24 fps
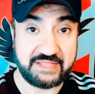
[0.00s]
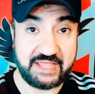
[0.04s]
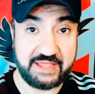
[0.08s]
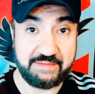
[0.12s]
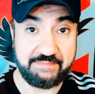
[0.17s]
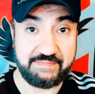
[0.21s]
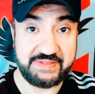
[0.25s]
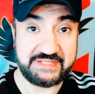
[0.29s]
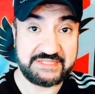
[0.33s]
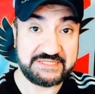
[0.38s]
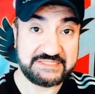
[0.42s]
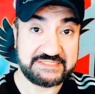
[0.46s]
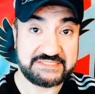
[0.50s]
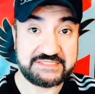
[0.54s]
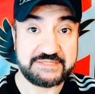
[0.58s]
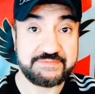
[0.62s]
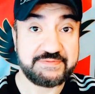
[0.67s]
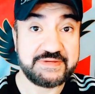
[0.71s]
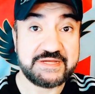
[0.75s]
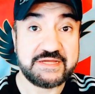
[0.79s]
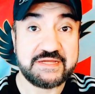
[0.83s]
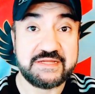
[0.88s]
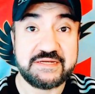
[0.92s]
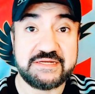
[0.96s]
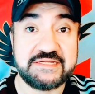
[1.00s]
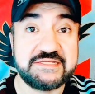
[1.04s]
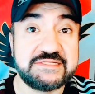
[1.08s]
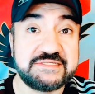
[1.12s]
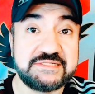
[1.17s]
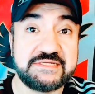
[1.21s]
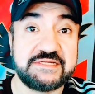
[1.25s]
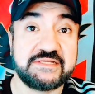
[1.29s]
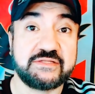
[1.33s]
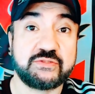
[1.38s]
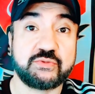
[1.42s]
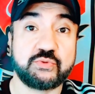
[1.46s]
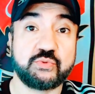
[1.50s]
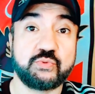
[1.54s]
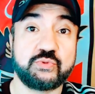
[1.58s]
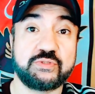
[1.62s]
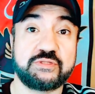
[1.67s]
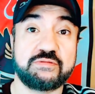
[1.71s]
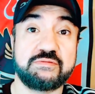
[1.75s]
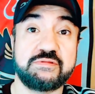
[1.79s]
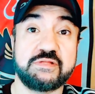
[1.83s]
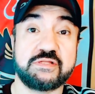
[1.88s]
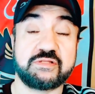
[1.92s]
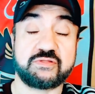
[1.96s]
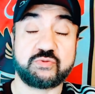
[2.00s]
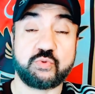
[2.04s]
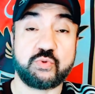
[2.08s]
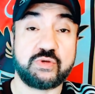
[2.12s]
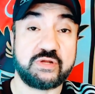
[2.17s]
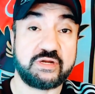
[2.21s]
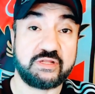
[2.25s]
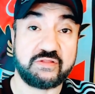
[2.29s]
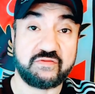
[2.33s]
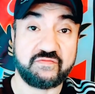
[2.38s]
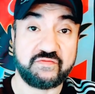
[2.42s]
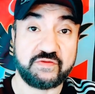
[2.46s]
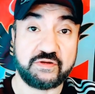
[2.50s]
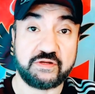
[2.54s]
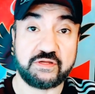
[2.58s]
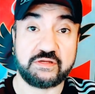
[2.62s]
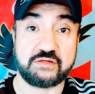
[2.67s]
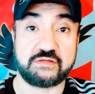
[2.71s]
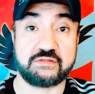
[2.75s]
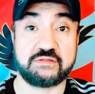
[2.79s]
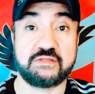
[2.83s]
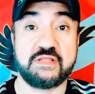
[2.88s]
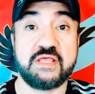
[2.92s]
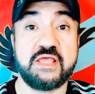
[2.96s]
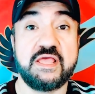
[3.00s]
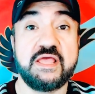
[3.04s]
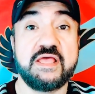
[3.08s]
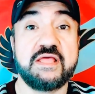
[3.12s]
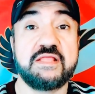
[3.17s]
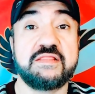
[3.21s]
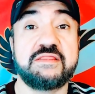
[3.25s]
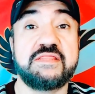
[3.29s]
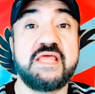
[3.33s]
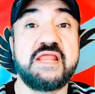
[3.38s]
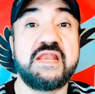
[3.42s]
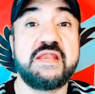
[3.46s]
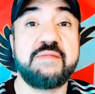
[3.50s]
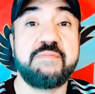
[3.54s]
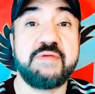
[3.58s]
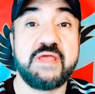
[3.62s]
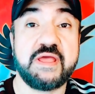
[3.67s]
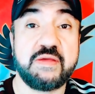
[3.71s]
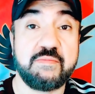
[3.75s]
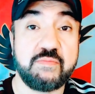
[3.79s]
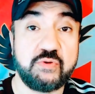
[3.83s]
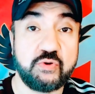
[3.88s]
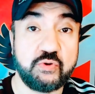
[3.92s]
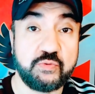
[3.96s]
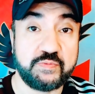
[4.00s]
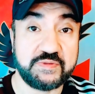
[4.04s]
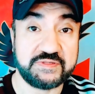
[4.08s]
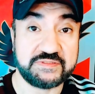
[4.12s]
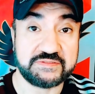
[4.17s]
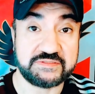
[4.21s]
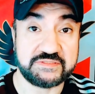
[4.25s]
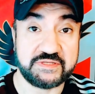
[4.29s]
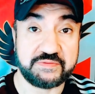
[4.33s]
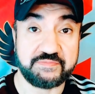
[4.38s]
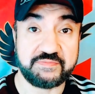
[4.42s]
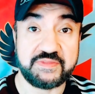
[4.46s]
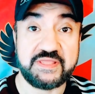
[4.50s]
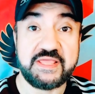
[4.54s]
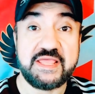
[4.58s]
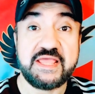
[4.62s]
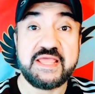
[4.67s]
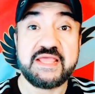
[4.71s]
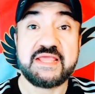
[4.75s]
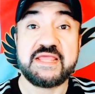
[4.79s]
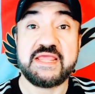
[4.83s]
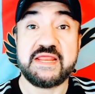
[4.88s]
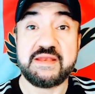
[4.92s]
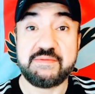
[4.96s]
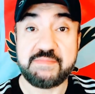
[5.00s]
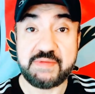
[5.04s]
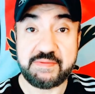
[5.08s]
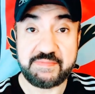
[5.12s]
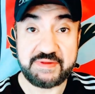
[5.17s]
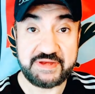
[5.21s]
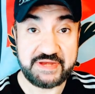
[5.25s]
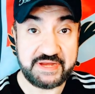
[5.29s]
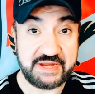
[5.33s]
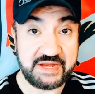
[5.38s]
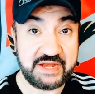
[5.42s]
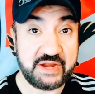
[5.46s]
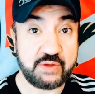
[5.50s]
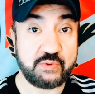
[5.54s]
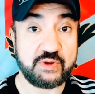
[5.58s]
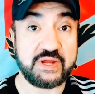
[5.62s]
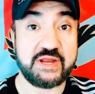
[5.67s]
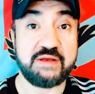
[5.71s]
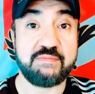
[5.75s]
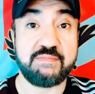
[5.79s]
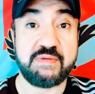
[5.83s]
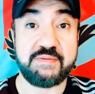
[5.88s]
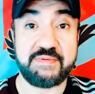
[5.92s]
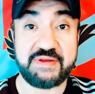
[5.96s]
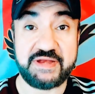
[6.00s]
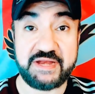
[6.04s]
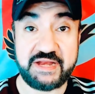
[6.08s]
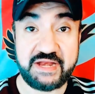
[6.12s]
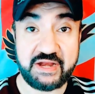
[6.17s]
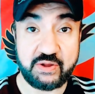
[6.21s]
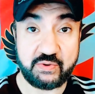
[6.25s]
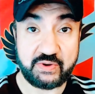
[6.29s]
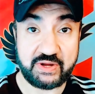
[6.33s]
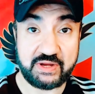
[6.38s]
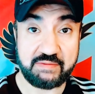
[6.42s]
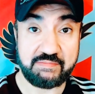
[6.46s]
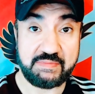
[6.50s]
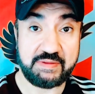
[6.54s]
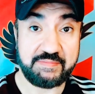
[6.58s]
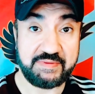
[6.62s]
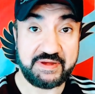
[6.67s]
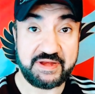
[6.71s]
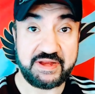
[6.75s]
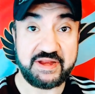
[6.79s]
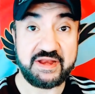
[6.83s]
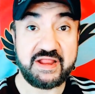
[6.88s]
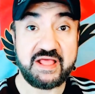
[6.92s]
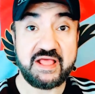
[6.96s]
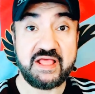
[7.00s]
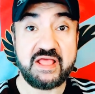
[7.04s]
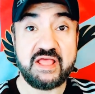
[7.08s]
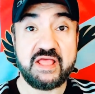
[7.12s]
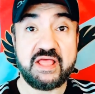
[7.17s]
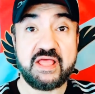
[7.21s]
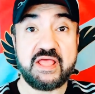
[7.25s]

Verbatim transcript: حبات السبحه نزلت واتنطورت في الارض ده اللي بيعملوه بالظبط كلمه من هنا وكلمه من هنا وكلمه من هنا